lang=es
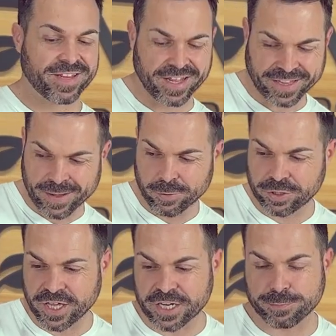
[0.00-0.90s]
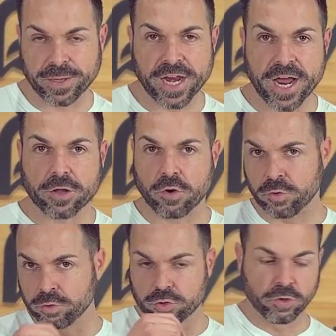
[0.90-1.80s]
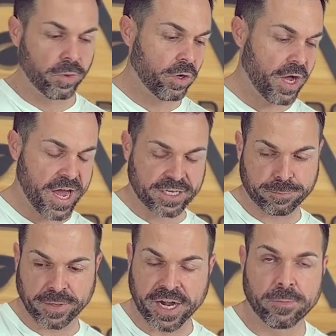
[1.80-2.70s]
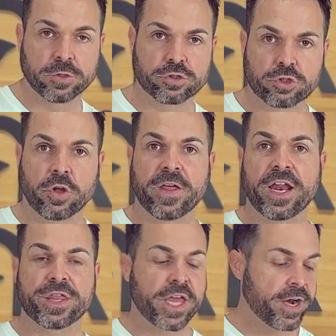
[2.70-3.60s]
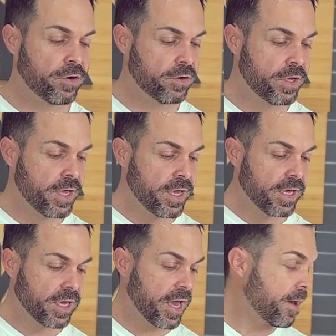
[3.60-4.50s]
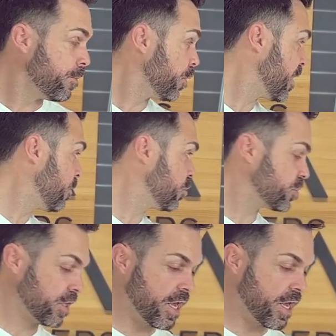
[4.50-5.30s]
Tratamos de aspirar con un tubo, aspiramos toda la ciano que podamos